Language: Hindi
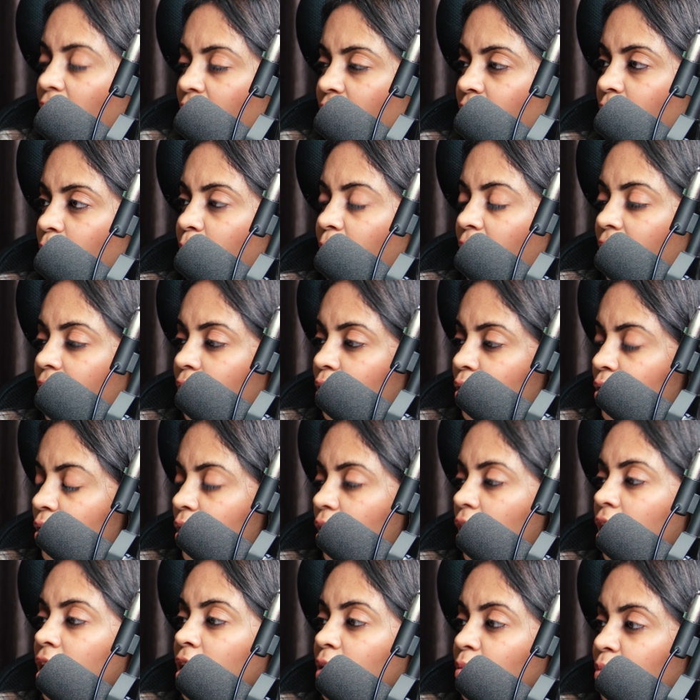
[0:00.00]
प्राइवेट
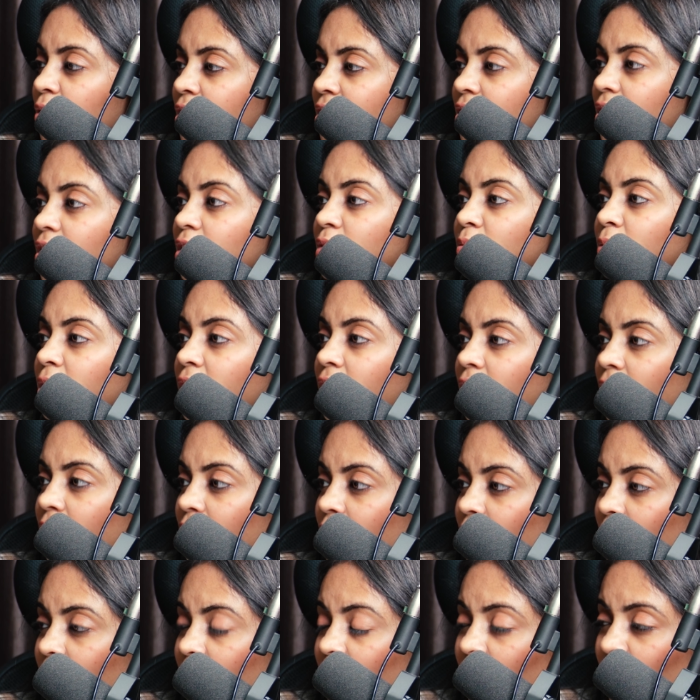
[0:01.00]
बैंक अगर बिजनेस भी कर
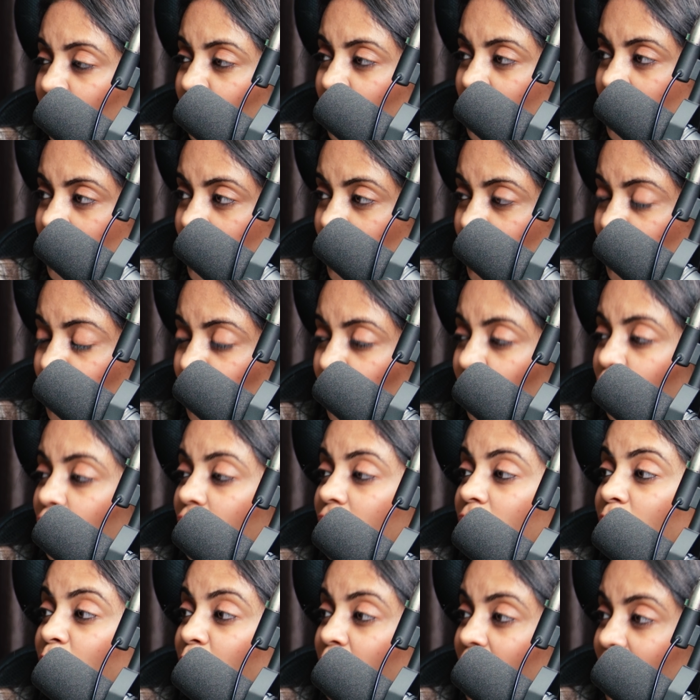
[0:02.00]
रहा है अगर बिजनेस
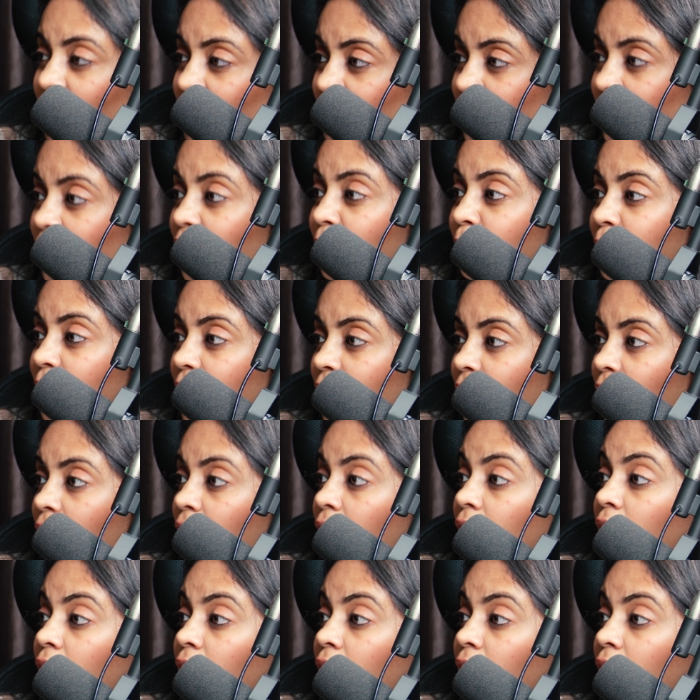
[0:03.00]
प्रोडक्ट बेचता भी है